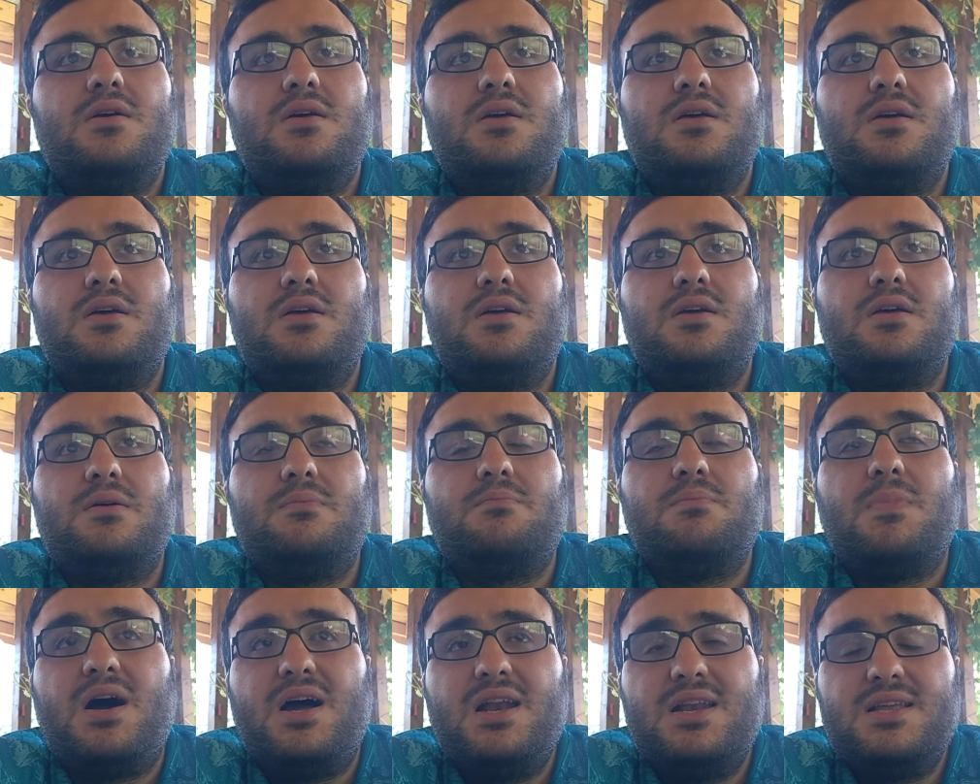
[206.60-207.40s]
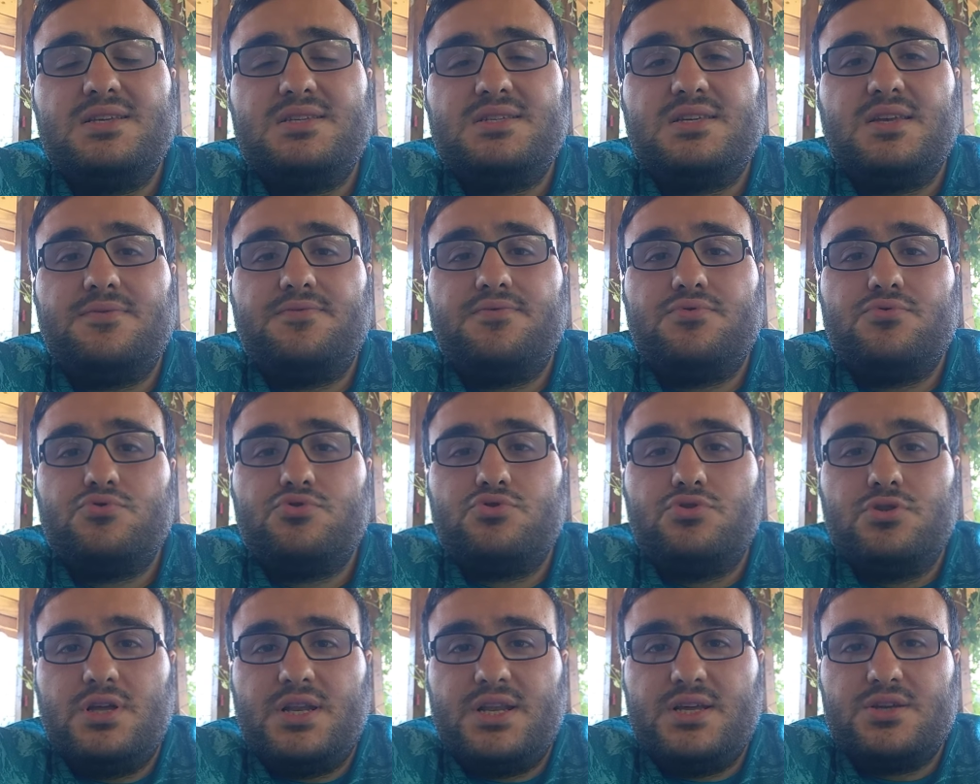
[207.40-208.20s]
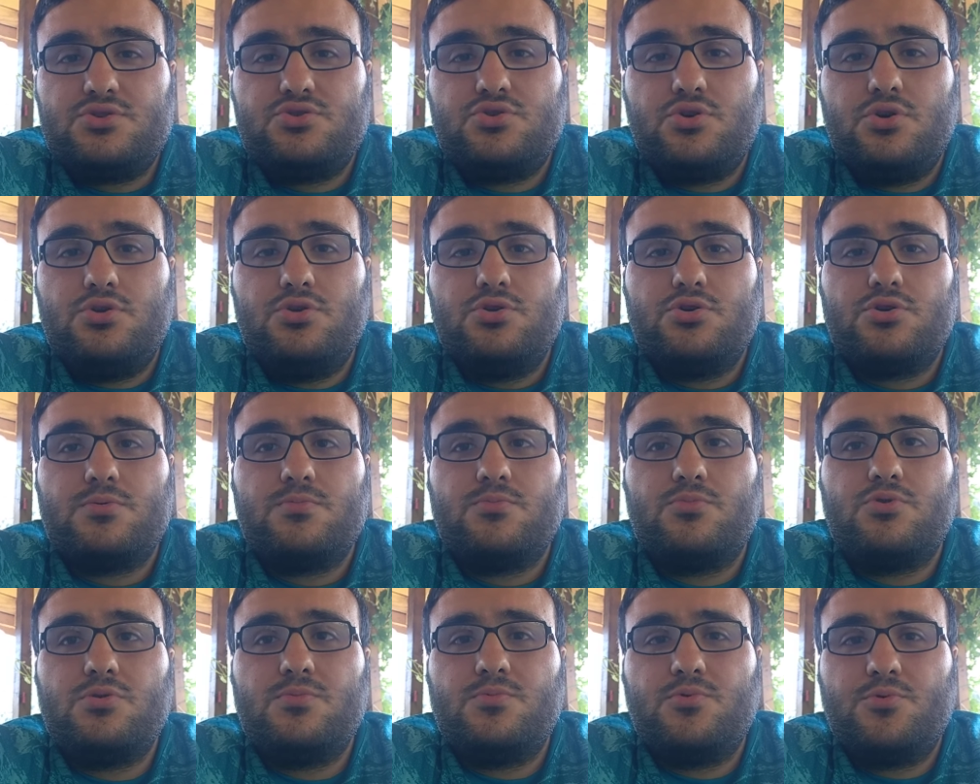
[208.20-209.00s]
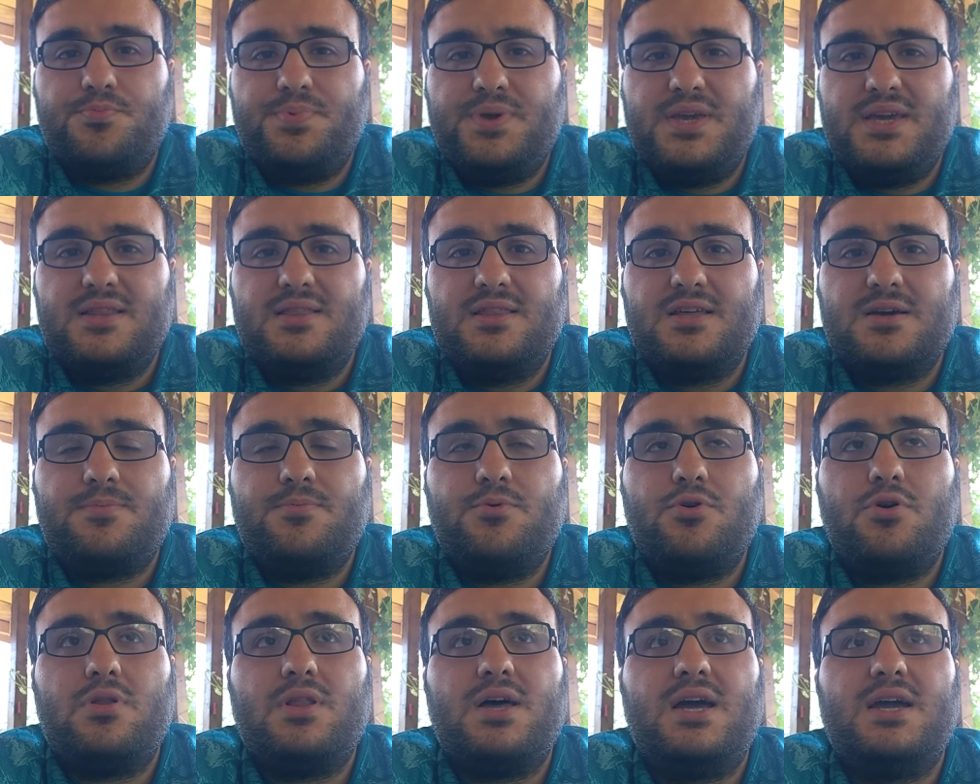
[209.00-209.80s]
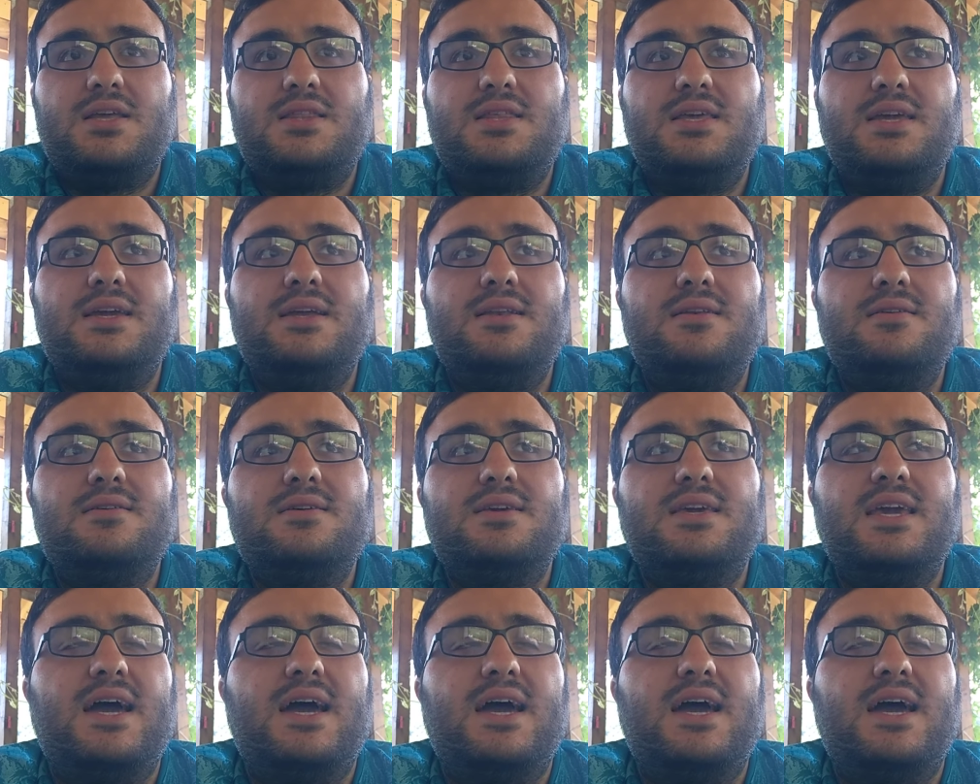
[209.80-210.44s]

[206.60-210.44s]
e, maalesef üzülerek söylüyorum bunu. Bu bir yıllık bir olay değil.